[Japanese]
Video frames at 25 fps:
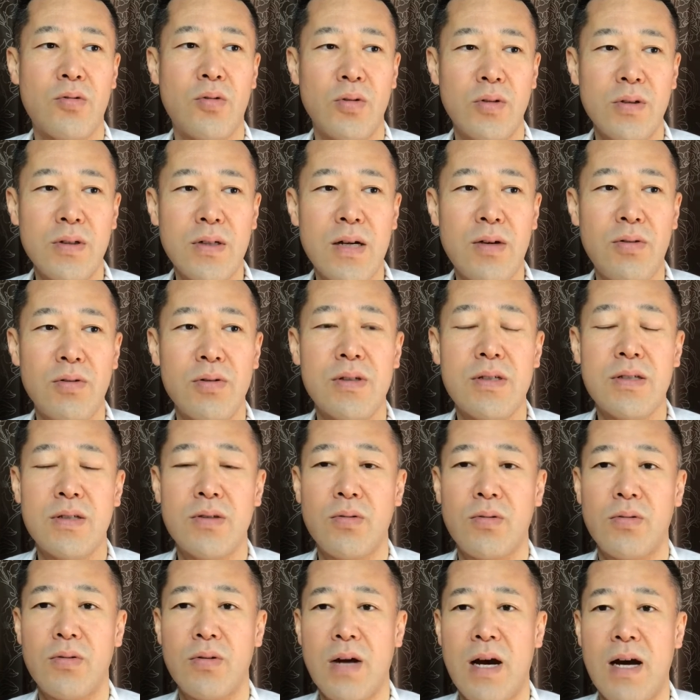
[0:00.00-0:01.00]
こんな美味しい
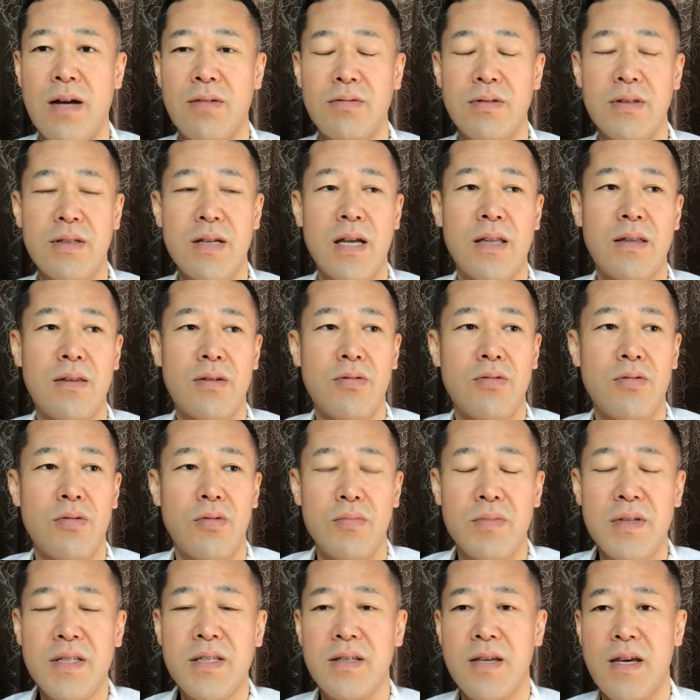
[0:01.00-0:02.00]
ところがあるんやっていう
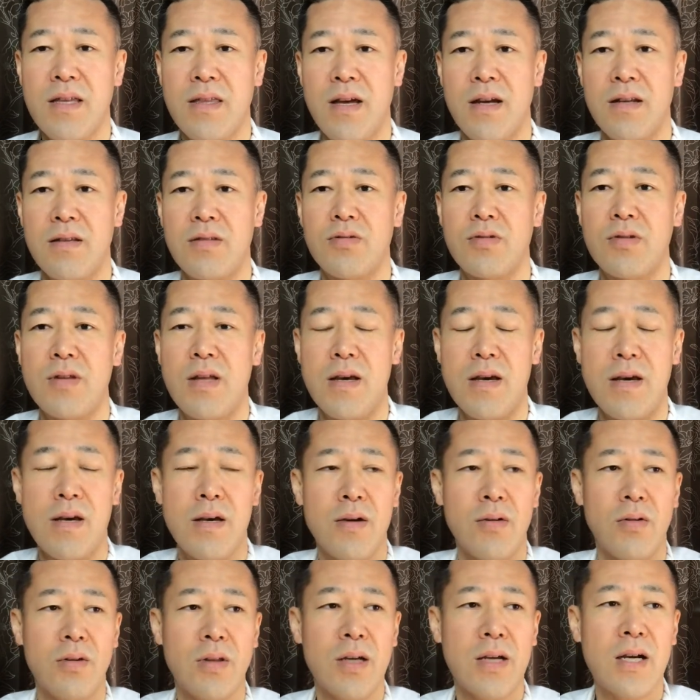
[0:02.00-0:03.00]
のを見つけたりして
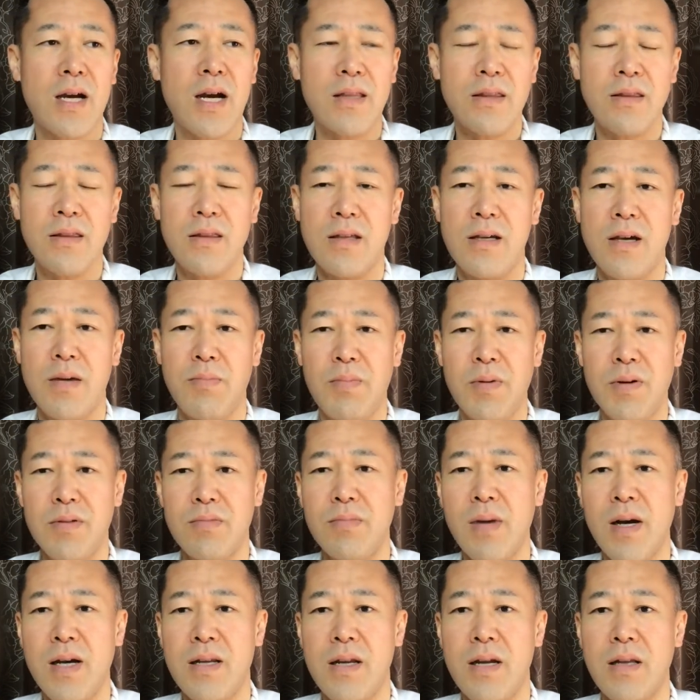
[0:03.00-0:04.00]
で買ってやっぱり
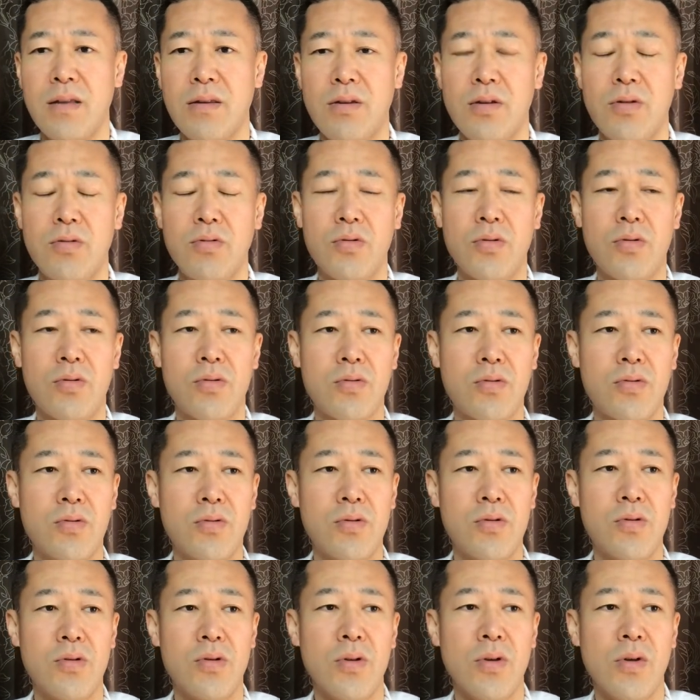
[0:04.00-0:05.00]
うまいなっていうのを
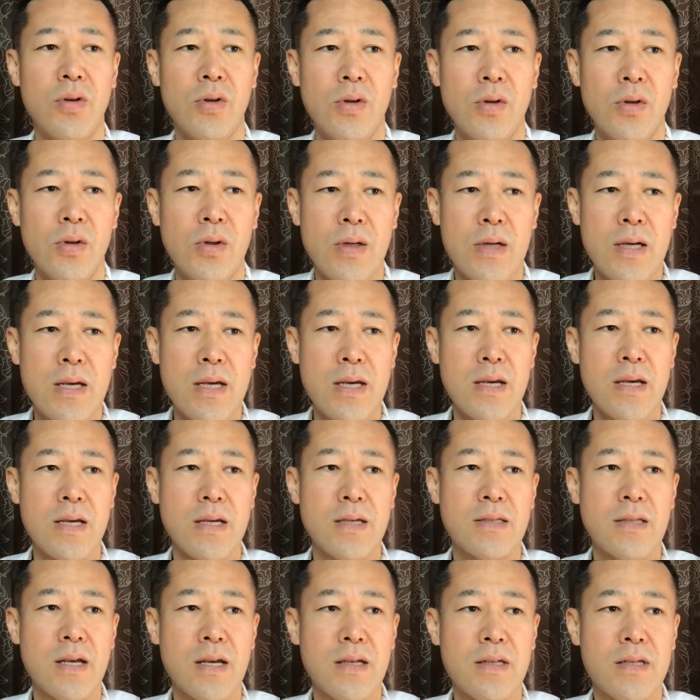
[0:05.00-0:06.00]
こう、
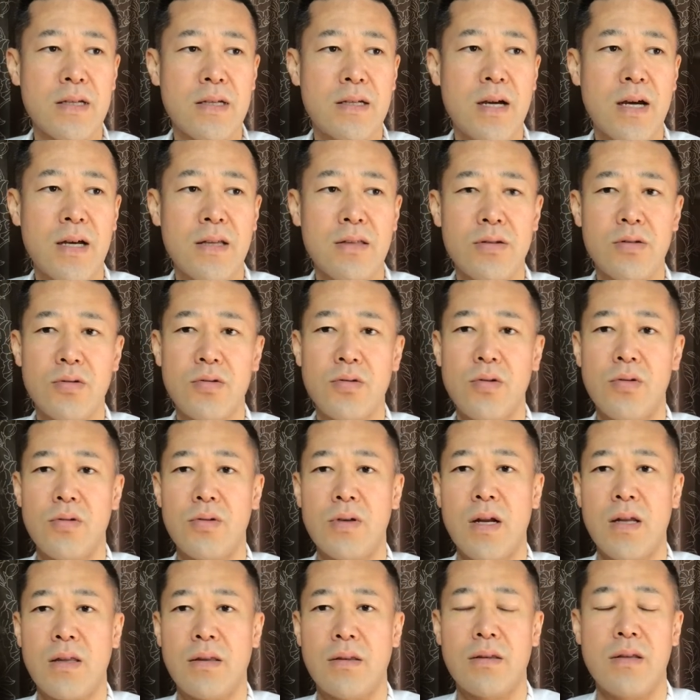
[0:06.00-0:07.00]
えー、最近感じるよう
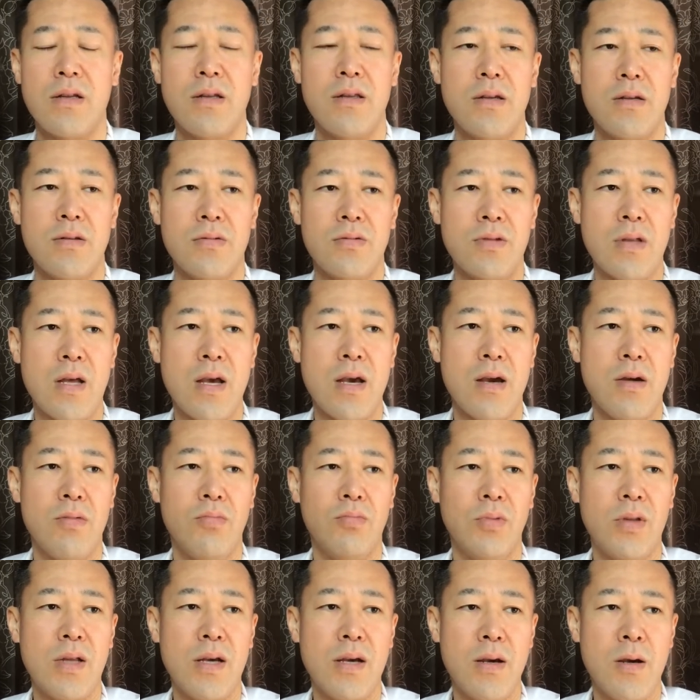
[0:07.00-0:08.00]
になってですね
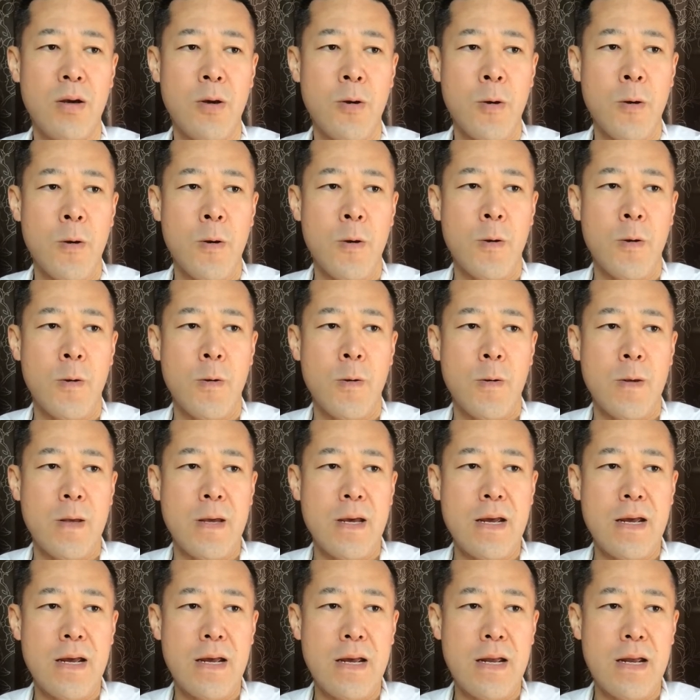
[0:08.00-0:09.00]
で、
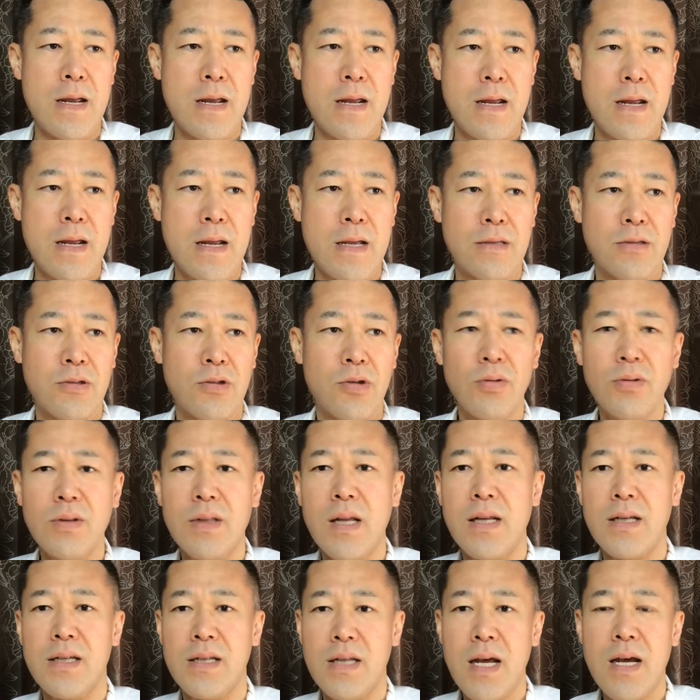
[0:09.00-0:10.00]
えー、そん
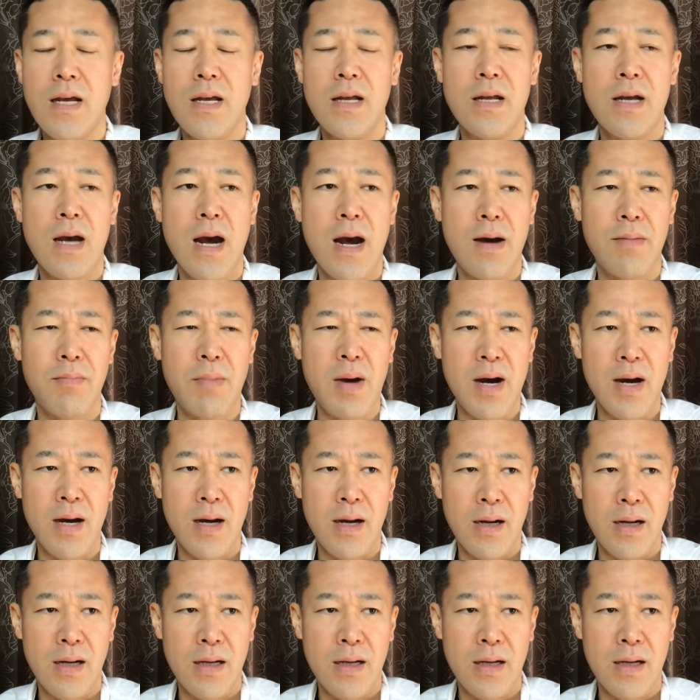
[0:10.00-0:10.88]
なにねあまあ